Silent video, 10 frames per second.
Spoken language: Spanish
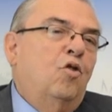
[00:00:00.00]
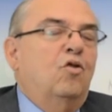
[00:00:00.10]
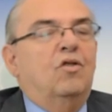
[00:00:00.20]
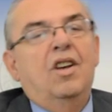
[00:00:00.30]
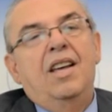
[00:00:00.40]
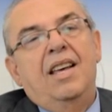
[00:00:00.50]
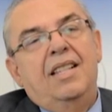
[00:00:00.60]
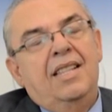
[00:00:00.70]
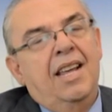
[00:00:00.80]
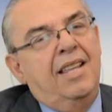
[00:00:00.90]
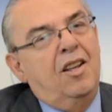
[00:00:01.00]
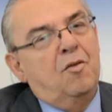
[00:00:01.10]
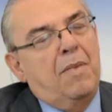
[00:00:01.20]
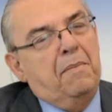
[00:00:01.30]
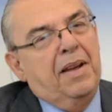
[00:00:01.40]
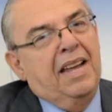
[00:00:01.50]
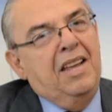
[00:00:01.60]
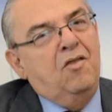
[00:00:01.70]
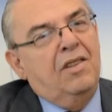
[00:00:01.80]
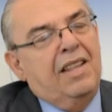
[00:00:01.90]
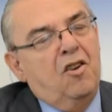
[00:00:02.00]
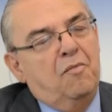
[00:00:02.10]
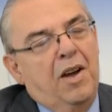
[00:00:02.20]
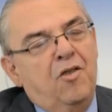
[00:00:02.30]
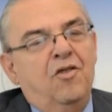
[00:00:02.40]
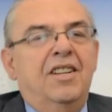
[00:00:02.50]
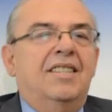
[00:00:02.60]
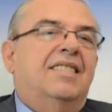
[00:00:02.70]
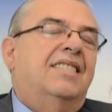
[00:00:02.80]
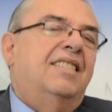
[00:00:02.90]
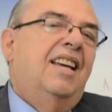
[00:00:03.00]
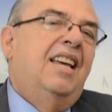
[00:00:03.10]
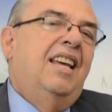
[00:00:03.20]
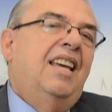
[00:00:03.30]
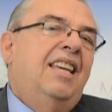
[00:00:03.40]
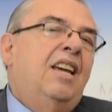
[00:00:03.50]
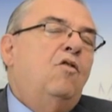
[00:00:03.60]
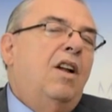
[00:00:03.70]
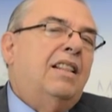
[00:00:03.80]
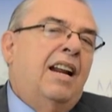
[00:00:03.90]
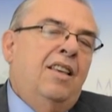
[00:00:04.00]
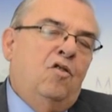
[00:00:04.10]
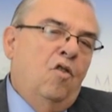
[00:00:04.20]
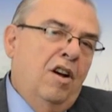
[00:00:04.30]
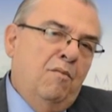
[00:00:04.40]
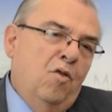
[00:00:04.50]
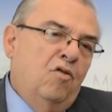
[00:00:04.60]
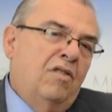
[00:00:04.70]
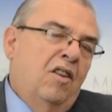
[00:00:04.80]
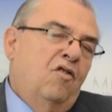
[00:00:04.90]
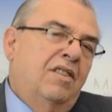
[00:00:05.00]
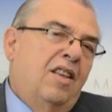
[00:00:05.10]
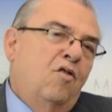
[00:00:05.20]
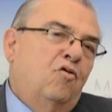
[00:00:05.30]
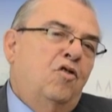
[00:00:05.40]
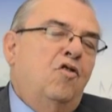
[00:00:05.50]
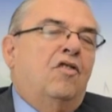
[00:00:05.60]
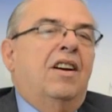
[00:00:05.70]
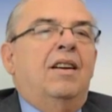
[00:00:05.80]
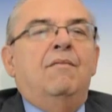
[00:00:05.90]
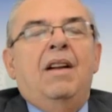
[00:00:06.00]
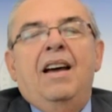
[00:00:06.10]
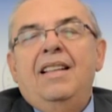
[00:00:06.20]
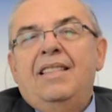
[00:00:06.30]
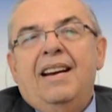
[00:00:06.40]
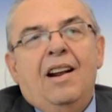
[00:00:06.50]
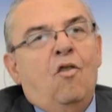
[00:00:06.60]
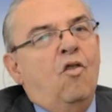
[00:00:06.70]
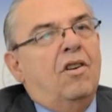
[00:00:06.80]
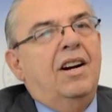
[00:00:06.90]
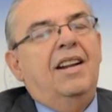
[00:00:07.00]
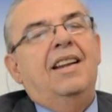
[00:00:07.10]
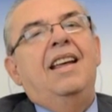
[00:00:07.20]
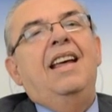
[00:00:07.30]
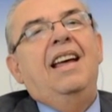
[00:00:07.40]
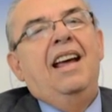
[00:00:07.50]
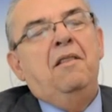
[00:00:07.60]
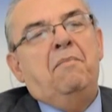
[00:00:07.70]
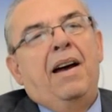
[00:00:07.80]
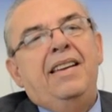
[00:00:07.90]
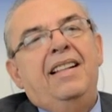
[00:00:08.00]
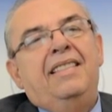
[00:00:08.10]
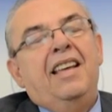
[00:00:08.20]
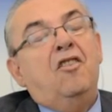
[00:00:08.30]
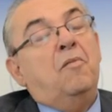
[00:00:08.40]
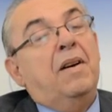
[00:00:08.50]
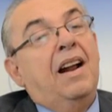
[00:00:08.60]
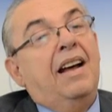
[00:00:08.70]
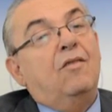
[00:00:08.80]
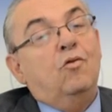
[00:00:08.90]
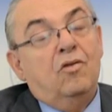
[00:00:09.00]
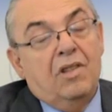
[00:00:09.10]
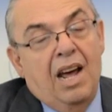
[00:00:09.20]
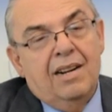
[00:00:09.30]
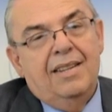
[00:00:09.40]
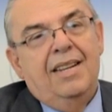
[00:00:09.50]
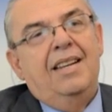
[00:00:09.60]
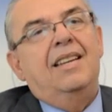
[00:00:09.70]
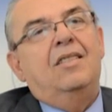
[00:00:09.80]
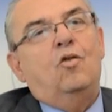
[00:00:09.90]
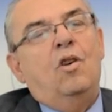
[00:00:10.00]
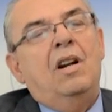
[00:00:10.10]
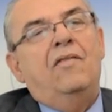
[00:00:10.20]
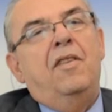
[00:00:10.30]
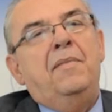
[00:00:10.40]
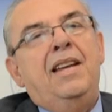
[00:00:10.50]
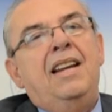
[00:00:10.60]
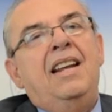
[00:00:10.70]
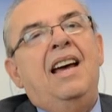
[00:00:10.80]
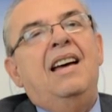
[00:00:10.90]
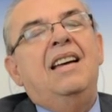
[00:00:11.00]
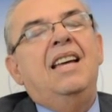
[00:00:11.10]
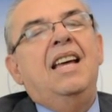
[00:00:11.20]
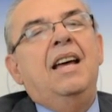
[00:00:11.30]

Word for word: todos, desde los más pequeños hasta los mayores. Y es una tradición hermosa de los Estados Unidos que la gente recorre el país entero para juntarse, toda la familia